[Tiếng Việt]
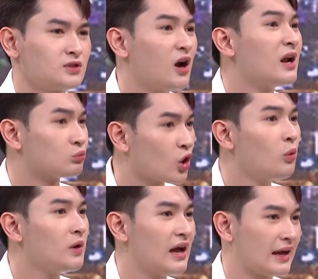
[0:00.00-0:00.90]
có lòng
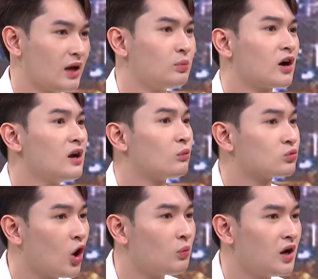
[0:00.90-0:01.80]
tốt á thằng nhóc này có lòng
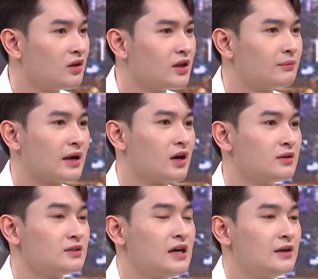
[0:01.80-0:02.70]
tốt đó nhưng mà nó
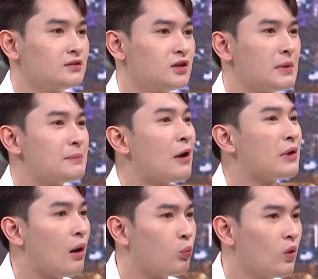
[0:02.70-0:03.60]
nó bị bao
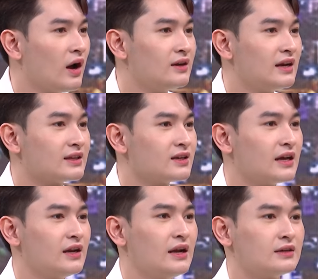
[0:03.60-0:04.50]
đồng quá là tức
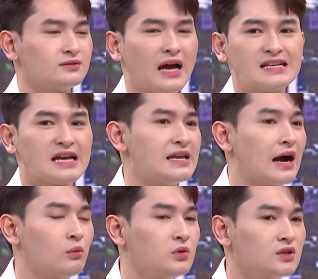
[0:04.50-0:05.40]
nghĩa là ai sai
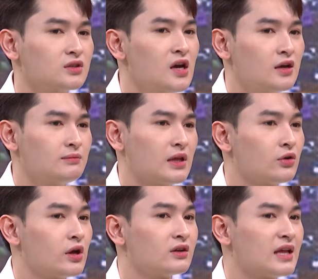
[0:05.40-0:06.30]
giặt cũng được mà
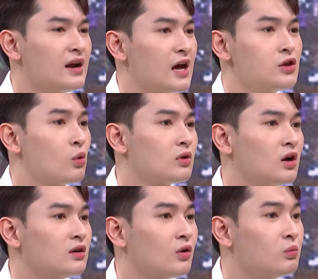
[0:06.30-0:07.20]
nhiều khi người ta lợi dụng
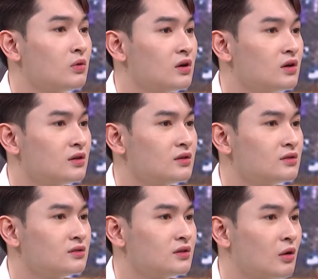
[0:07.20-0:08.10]
nó cũng
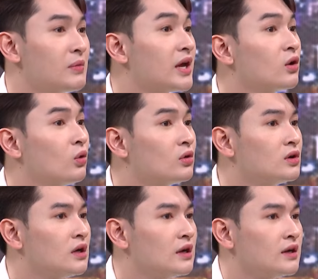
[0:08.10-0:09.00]
không biết, không biết luôn
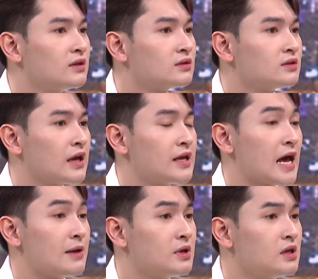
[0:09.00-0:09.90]
thì
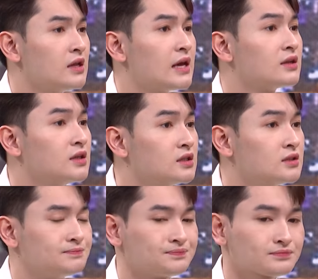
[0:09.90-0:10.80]
thầy mình nhí thấy thương